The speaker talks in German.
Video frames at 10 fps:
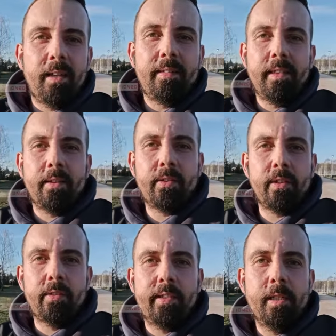heißt die jetzt
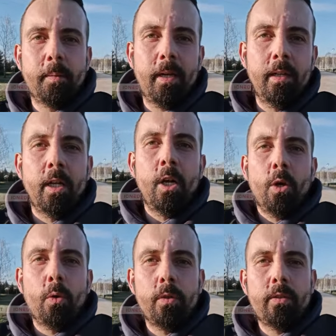äh, Cinema.
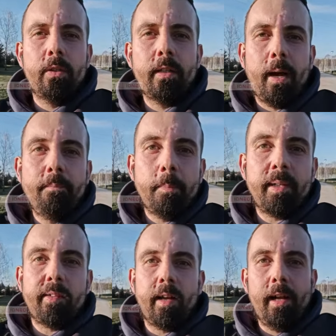Und äh, da haben wir
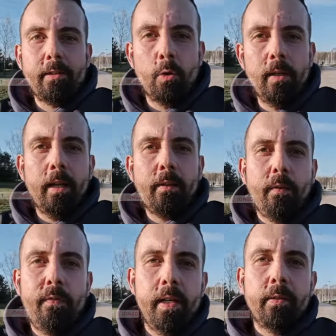bezahlt
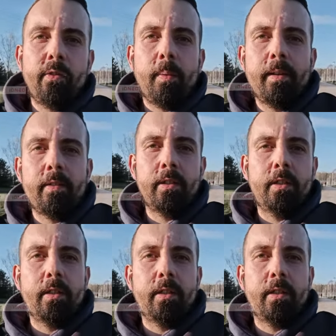124